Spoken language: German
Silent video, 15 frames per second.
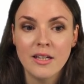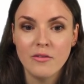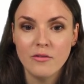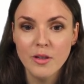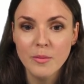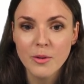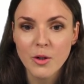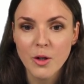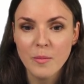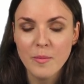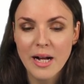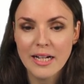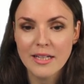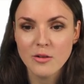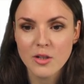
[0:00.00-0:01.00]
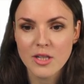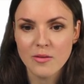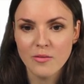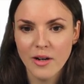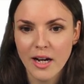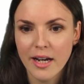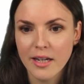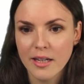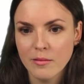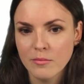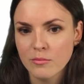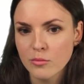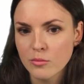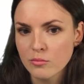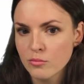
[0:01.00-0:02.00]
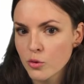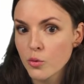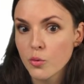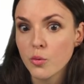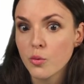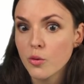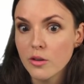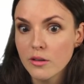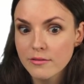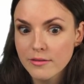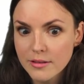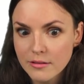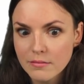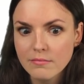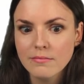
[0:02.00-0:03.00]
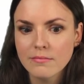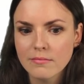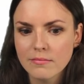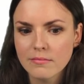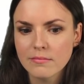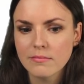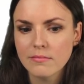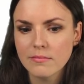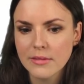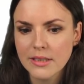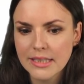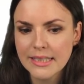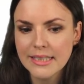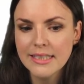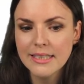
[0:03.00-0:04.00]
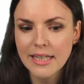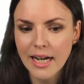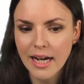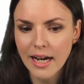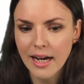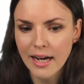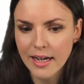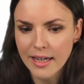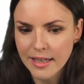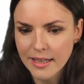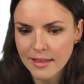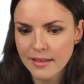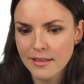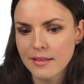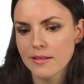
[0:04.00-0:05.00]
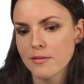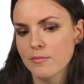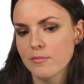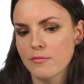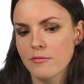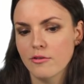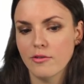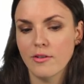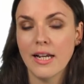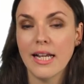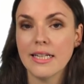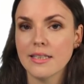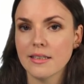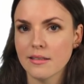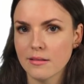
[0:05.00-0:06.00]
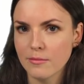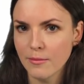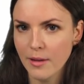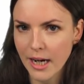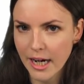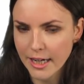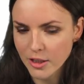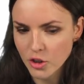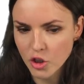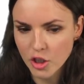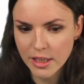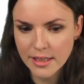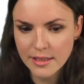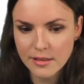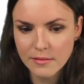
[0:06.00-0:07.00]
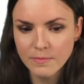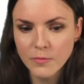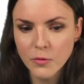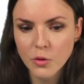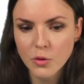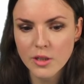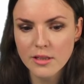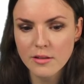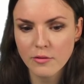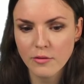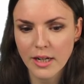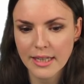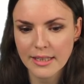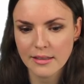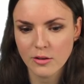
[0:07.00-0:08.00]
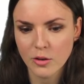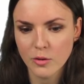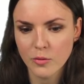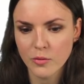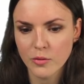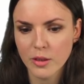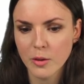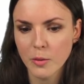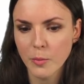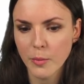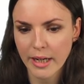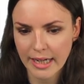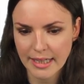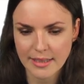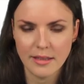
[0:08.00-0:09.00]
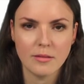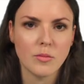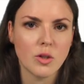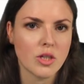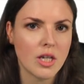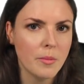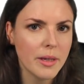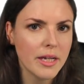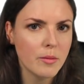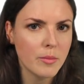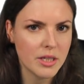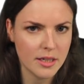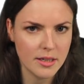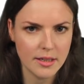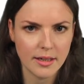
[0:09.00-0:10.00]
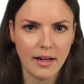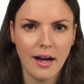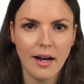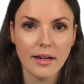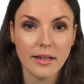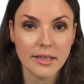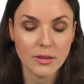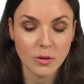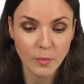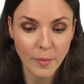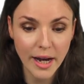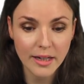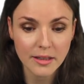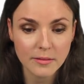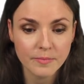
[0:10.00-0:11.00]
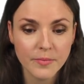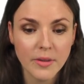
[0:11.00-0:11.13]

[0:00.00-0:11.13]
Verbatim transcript: Wir bekommen also zwei Kurven, die eine Fläche einschließen und diese Fläche sollen wir berechnen. Das kann man ja mit der Integralrechnung machen.